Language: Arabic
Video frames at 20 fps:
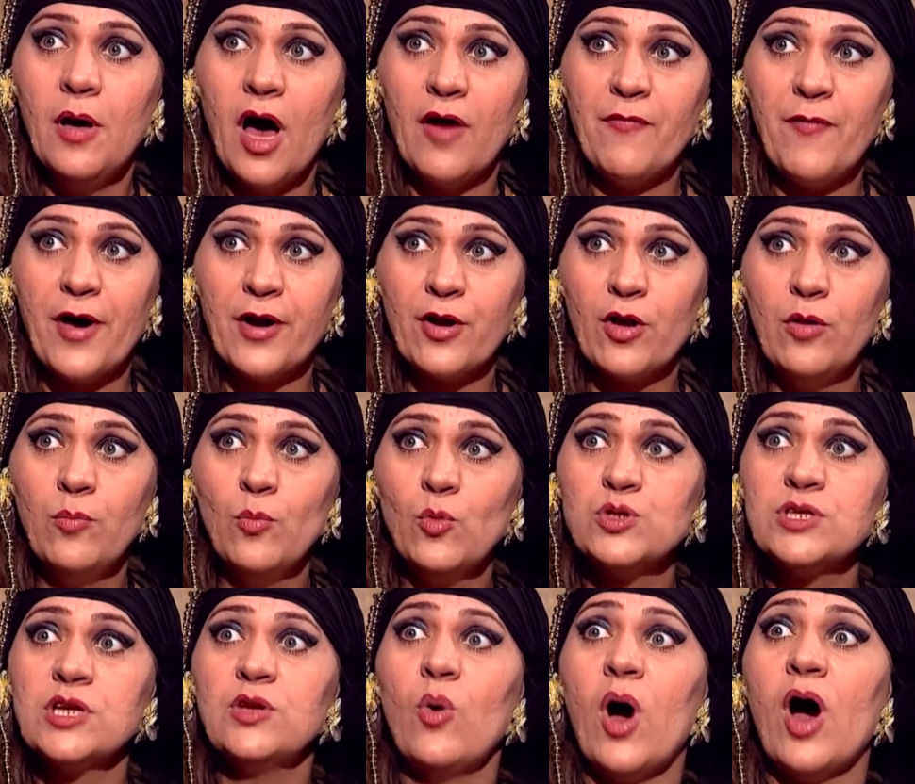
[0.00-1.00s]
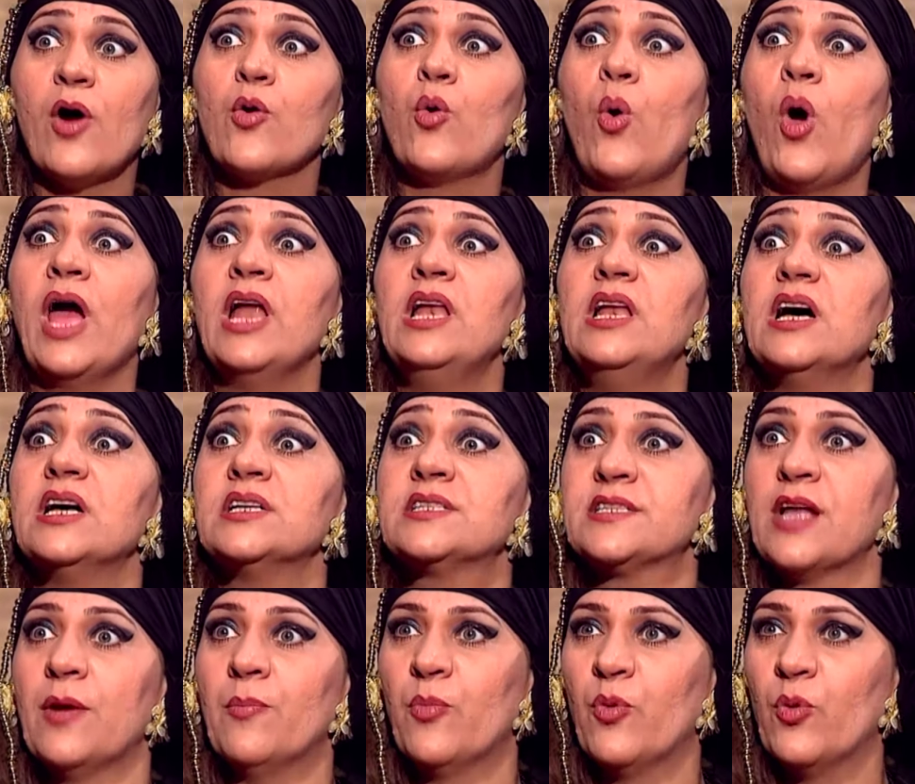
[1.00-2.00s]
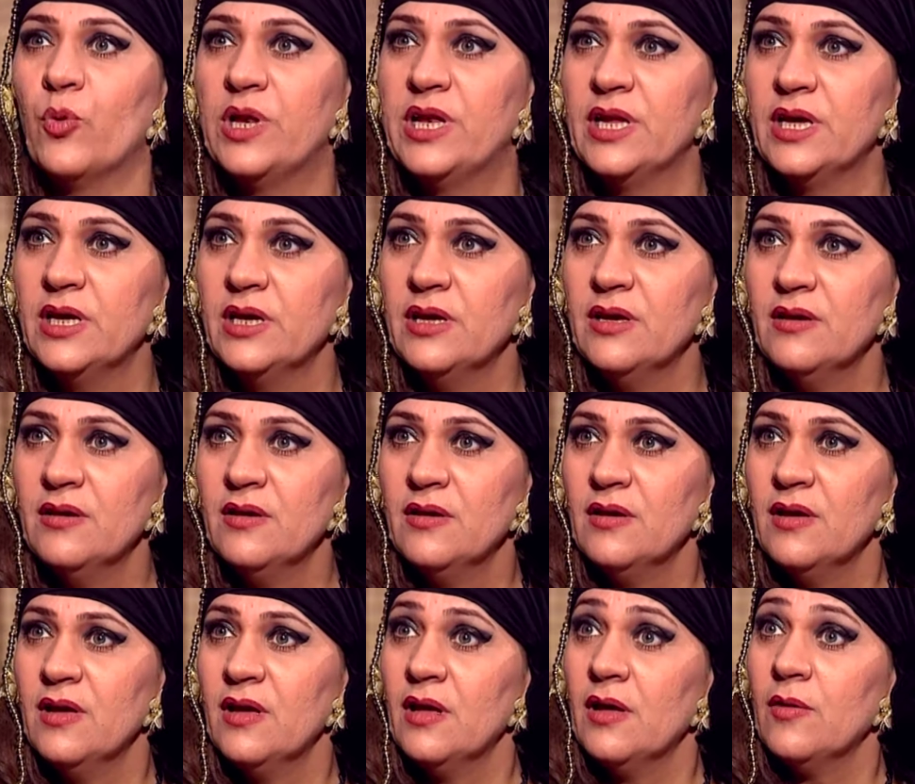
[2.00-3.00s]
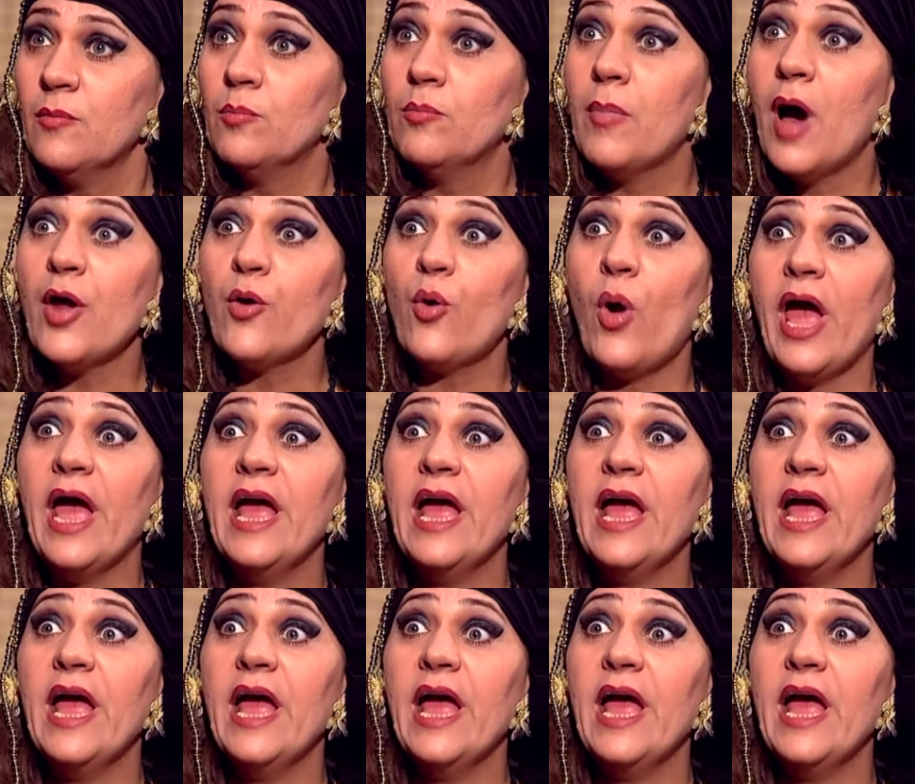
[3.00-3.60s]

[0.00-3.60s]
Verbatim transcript: أفارق الموصل وأروح لإسطنبول ما أروح